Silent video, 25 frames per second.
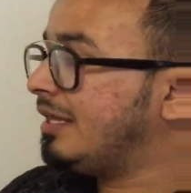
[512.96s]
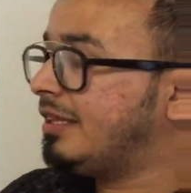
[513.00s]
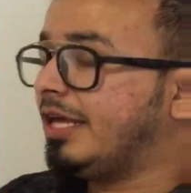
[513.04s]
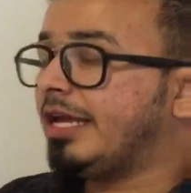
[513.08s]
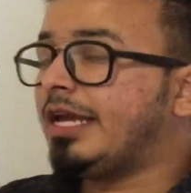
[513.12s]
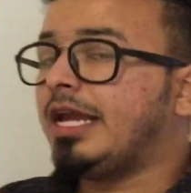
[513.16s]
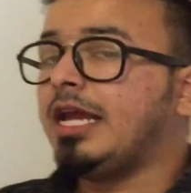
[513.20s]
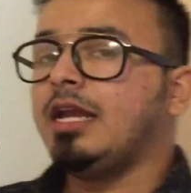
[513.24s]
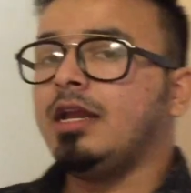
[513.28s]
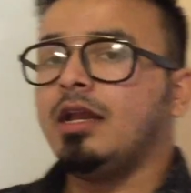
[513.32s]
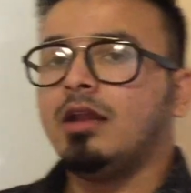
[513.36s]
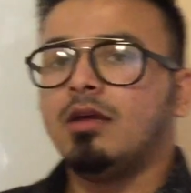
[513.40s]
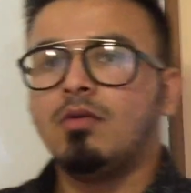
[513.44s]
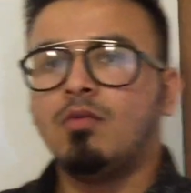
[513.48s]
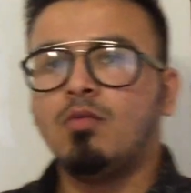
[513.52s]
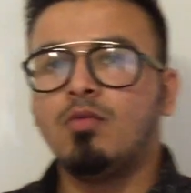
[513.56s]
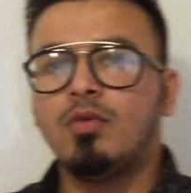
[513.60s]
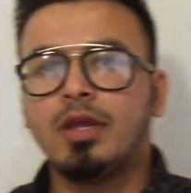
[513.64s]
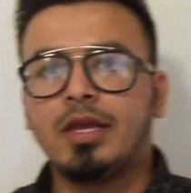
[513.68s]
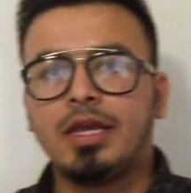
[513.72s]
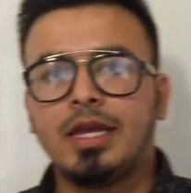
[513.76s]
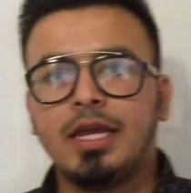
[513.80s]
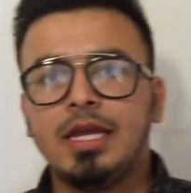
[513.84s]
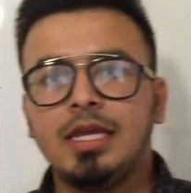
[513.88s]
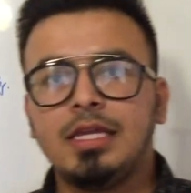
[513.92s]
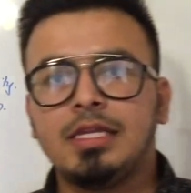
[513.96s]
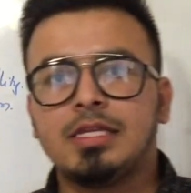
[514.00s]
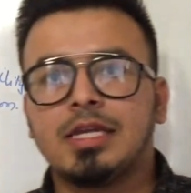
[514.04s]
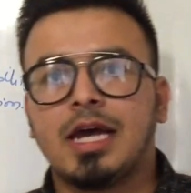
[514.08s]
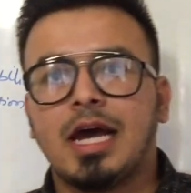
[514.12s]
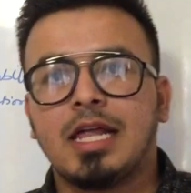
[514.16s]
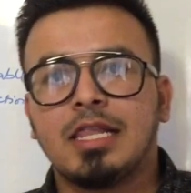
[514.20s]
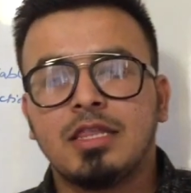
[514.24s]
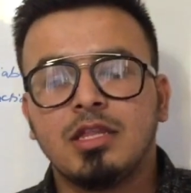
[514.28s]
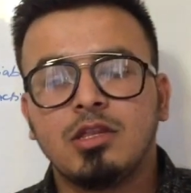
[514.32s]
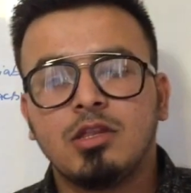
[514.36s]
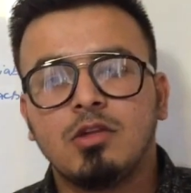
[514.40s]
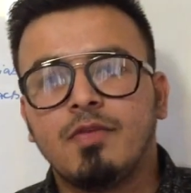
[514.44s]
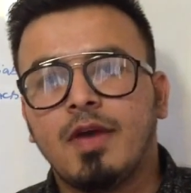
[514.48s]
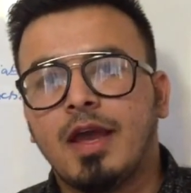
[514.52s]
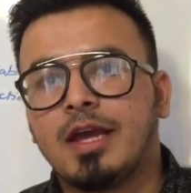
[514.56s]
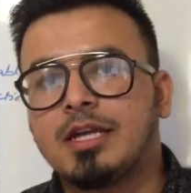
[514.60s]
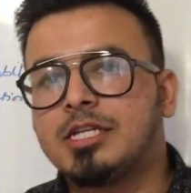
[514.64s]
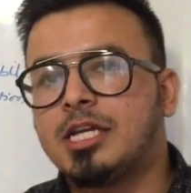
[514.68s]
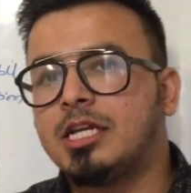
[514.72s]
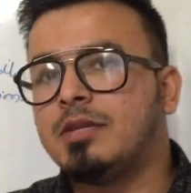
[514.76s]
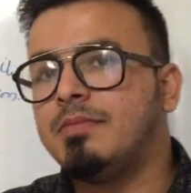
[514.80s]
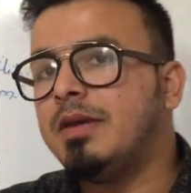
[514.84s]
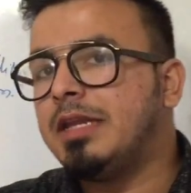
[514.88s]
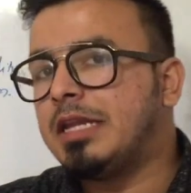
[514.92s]
सेकेंड उनके चांसेस ऑफ
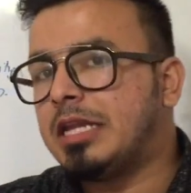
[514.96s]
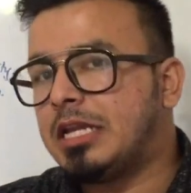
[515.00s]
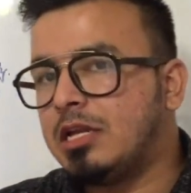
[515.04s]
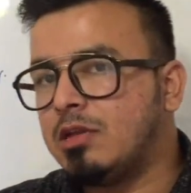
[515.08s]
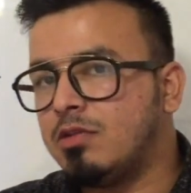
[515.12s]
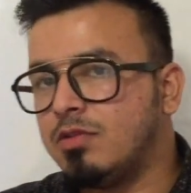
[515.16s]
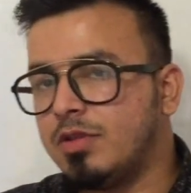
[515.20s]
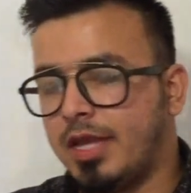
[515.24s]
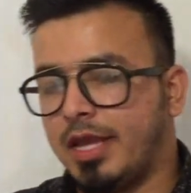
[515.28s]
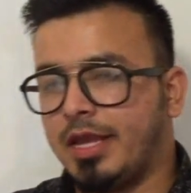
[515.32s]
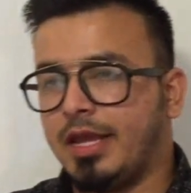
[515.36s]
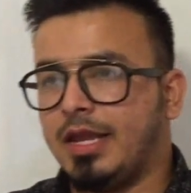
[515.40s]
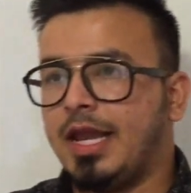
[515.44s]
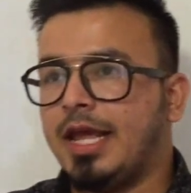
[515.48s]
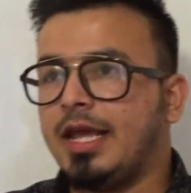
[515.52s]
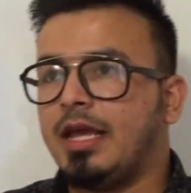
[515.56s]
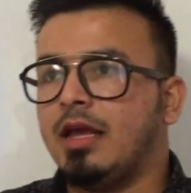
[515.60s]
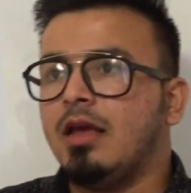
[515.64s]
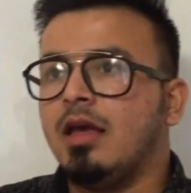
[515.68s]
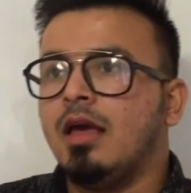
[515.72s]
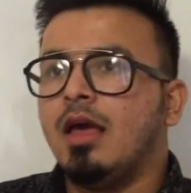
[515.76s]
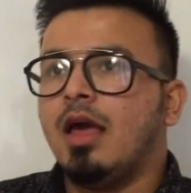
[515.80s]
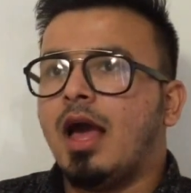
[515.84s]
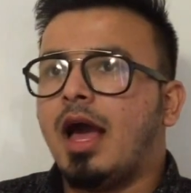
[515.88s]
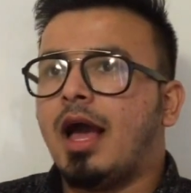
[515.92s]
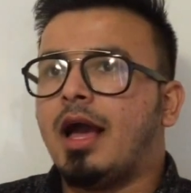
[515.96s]
एक्शन भी इंक्रीज हो जाएंगे लाइक like,